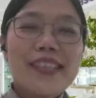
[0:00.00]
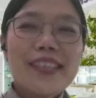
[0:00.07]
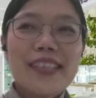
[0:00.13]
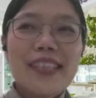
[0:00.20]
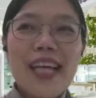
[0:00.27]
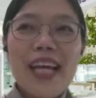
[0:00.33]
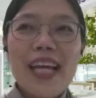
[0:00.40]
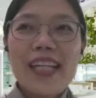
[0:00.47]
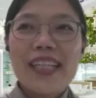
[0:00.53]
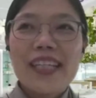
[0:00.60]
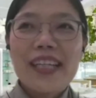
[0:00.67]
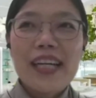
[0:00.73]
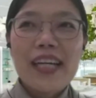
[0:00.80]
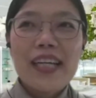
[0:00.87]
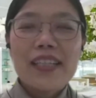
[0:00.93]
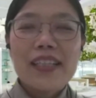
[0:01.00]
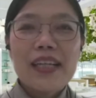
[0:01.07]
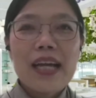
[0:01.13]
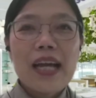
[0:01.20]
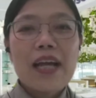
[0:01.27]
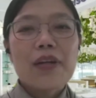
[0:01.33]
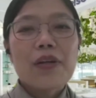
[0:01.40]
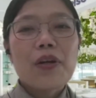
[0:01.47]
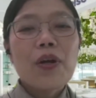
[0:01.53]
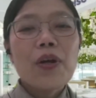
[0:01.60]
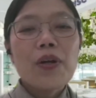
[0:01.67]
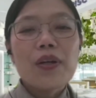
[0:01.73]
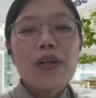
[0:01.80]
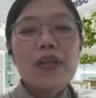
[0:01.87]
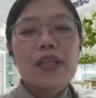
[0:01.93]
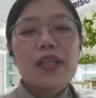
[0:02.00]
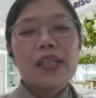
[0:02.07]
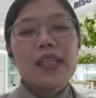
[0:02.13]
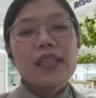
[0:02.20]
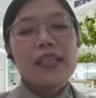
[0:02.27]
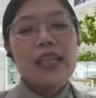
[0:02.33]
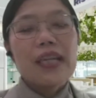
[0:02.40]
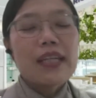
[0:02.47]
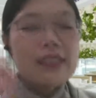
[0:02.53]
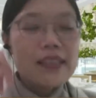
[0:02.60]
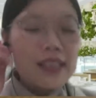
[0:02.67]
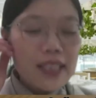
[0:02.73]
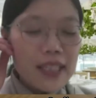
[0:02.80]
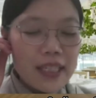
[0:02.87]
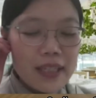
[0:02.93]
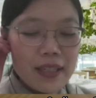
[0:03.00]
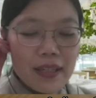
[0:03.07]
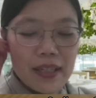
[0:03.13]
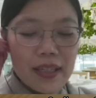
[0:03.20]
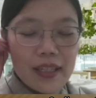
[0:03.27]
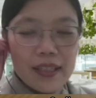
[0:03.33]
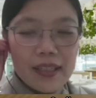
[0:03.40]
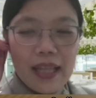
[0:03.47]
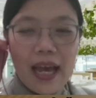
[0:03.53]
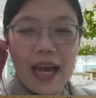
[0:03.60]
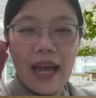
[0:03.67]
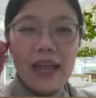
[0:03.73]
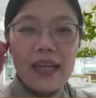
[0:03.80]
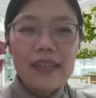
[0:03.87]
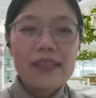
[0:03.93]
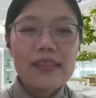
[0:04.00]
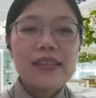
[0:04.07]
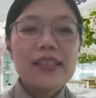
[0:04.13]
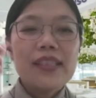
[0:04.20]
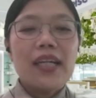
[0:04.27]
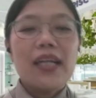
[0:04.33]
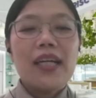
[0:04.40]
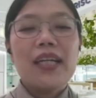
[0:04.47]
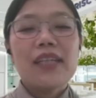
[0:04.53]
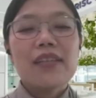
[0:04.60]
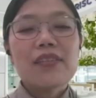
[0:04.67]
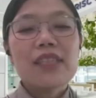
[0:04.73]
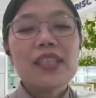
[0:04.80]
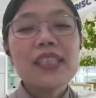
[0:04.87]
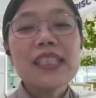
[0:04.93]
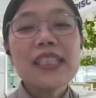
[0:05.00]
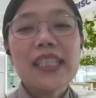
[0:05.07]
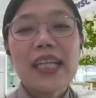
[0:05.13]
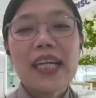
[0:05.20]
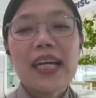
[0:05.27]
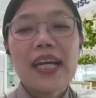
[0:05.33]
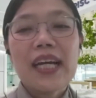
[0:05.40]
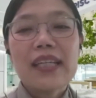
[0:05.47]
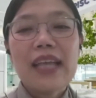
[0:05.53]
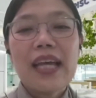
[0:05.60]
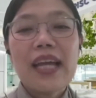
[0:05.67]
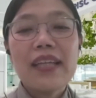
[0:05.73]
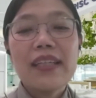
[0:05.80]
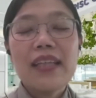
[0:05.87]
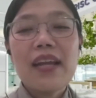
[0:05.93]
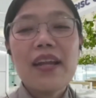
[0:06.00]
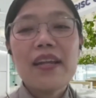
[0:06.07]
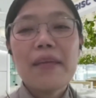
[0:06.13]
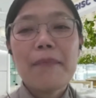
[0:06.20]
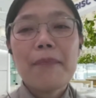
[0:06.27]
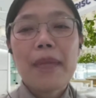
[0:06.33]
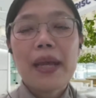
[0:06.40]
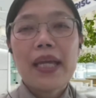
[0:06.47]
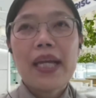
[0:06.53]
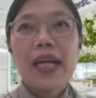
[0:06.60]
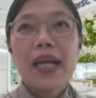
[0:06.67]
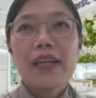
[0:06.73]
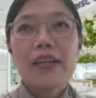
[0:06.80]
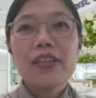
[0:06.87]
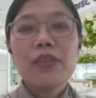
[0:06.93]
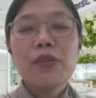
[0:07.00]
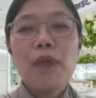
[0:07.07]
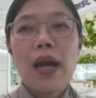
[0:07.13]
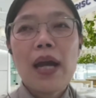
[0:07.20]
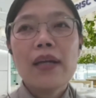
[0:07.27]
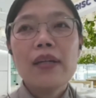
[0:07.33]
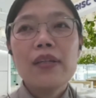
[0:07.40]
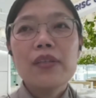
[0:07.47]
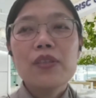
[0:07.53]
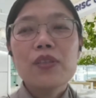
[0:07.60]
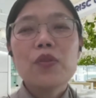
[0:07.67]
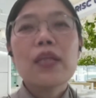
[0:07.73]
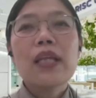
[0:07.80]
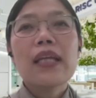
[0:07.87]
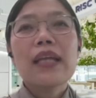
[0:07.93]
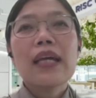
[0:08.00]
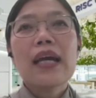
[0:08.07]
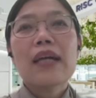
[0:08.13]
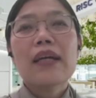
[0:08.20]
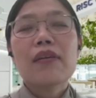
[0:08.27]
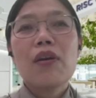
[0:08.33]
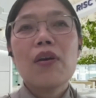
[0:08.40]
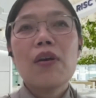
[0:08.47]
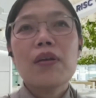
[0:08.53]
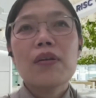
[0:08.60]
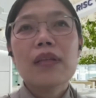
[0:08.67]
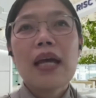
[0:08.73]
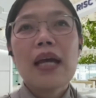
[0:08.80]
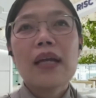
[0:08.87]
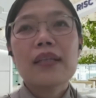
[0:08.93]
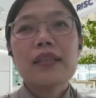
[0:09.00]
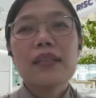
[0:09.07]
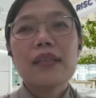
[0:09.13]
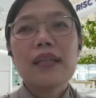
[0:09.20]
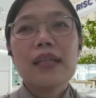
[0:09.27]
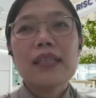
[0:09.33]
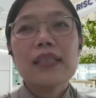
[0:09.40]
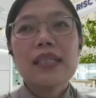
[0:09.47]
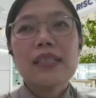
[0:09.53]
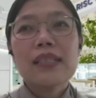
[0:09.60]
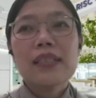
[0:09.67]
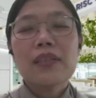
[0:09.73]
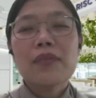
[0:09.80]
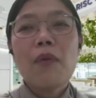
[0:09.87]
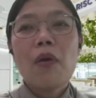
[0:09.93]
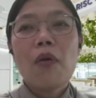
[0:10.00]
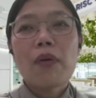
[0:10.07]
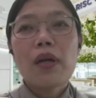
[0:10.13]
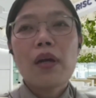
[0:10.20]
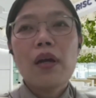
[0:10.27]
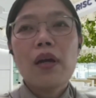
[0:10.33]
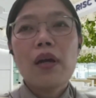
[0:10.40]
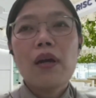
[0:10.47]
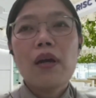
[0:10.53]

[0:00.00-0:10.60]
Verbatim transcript: ได้เลยค่ะ ค่ะก็อย่างที่ทางดรสิงห์นะคะได้ได้เรียนไปะค่ะ ก็คือว่าช่วงนั้นนะคะก็ทางอาจารย์สิงห์ก็บอกก็